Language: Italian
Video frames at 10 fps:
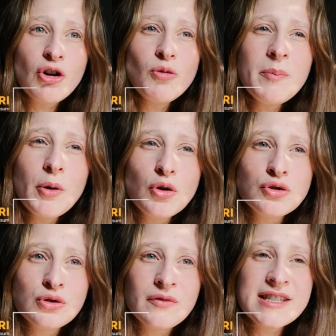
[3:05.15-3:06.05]
Come
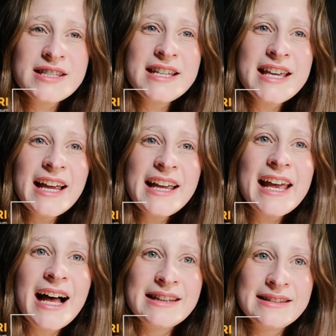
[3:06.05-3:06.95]
posso far sì che
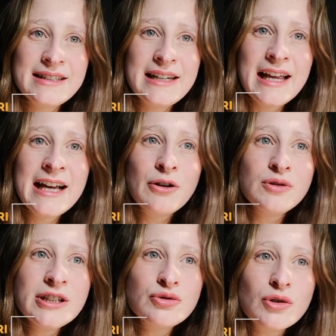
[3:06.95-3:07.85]
anche altri leggano
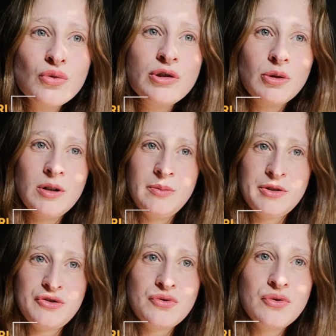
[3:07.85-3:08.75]
dentro a tutte quelle
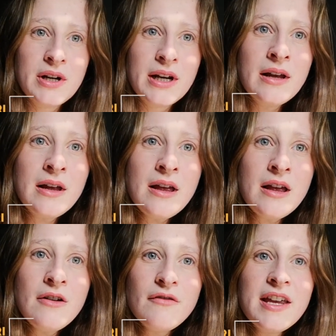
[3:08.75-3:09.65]
persone,
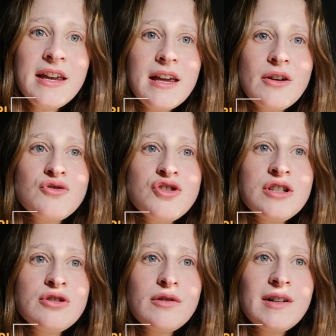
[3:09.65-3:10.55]
finché non ci
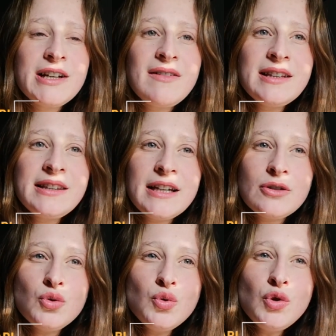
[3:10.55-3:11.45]
si trova davanti
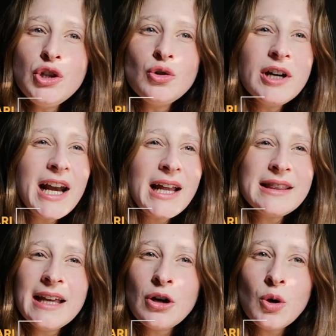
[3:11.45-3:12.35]
ad un unico
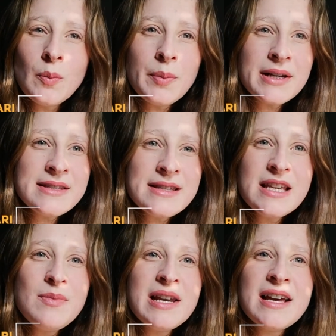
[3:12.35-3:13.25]
grande e
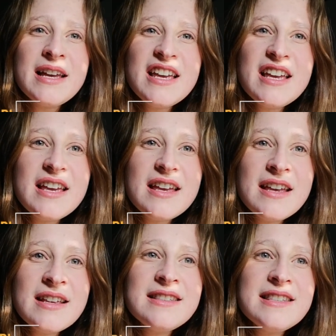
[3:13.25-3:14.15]
comprensibile
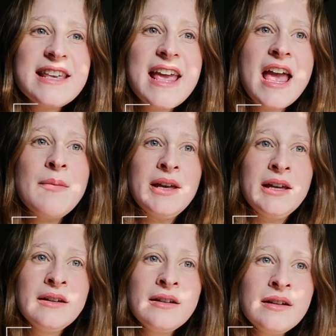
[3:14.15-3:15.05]

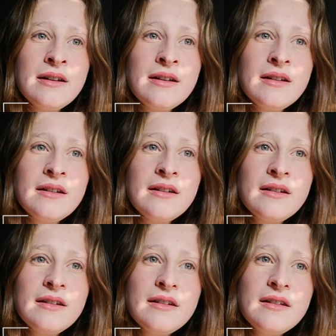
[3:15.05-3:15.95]
insieme,
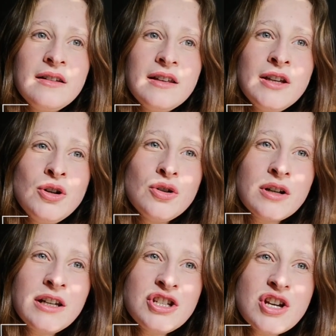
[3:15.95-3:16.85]

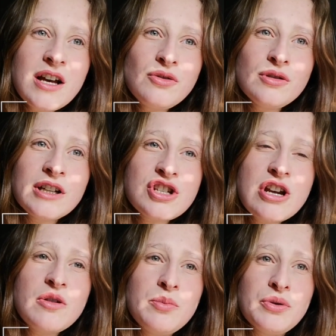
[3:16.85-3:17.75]
incorniciato da
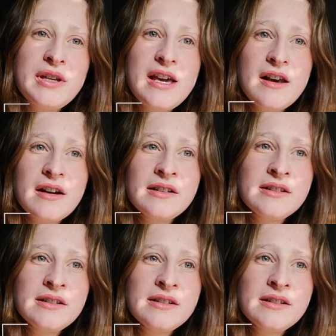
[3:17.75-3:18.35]
cielo e brughiera?